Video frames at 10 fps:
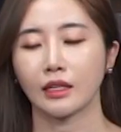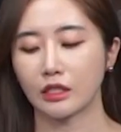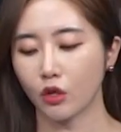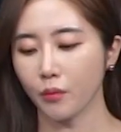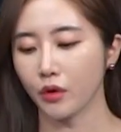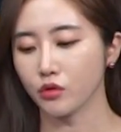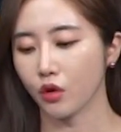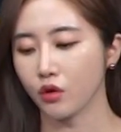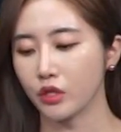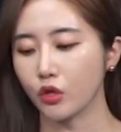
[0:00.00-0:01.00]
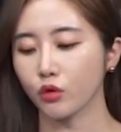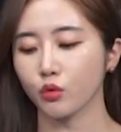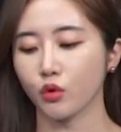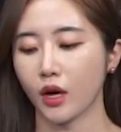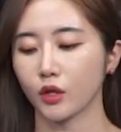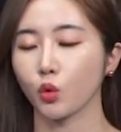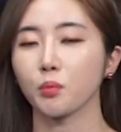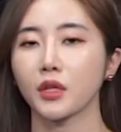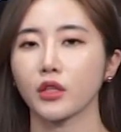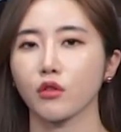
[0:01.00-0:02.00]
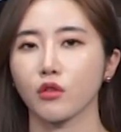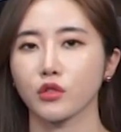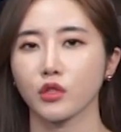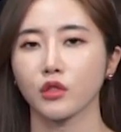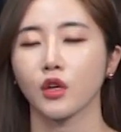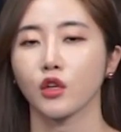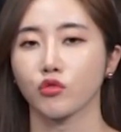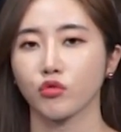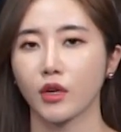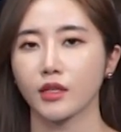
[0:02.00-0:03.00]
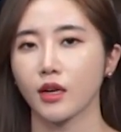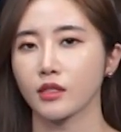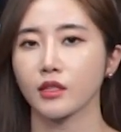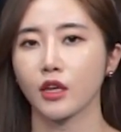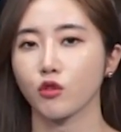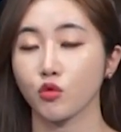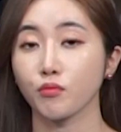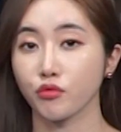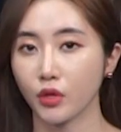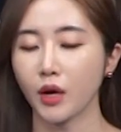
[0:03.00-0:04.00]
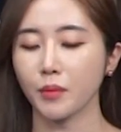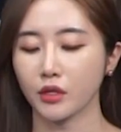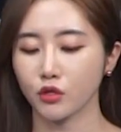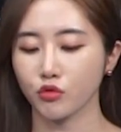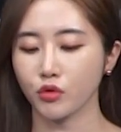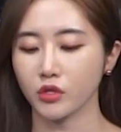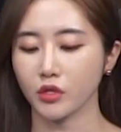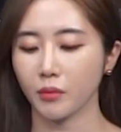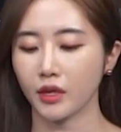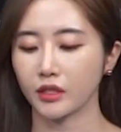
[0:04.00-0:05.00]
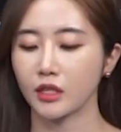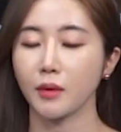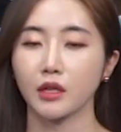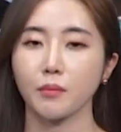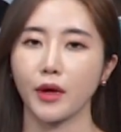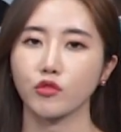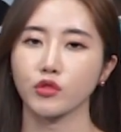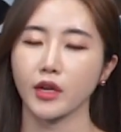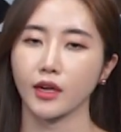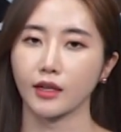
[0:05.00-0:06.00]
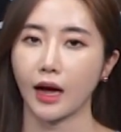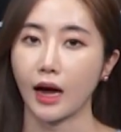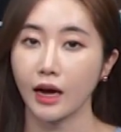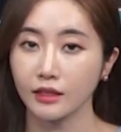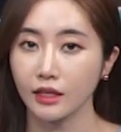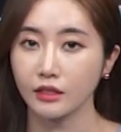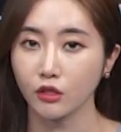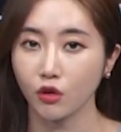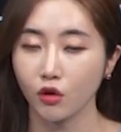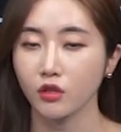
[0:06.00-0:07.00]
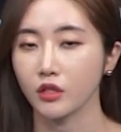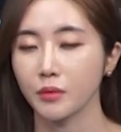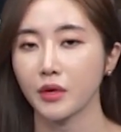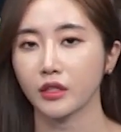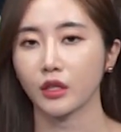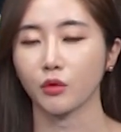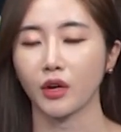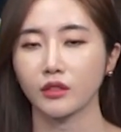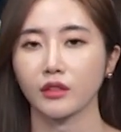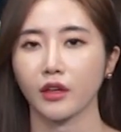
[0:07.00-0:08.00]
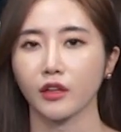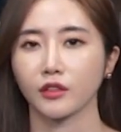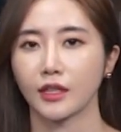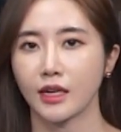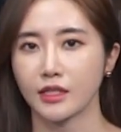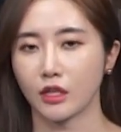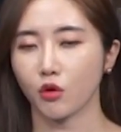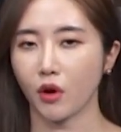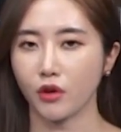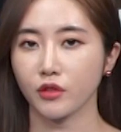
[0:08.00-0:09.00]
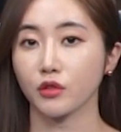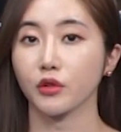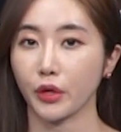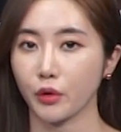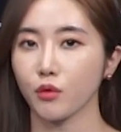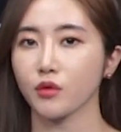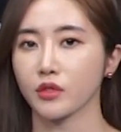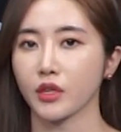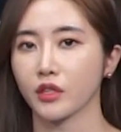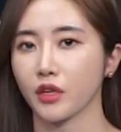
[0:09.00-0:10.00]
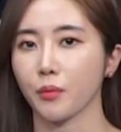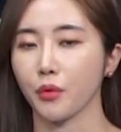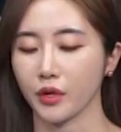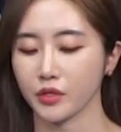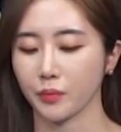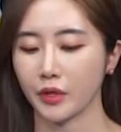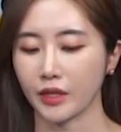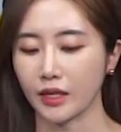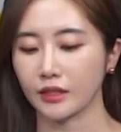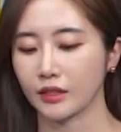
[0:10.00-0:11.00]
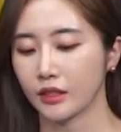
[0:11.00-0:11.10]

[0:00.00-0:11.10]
그러면서 이격도가 높다는 것은 추가 상승에는 좀 부담이 있을 수 있지만 그만큼 매수세가 강하다는 걸 의미하다고 하는데요. 자, 그럼 관련해서 내용 체크해 보겠습니다.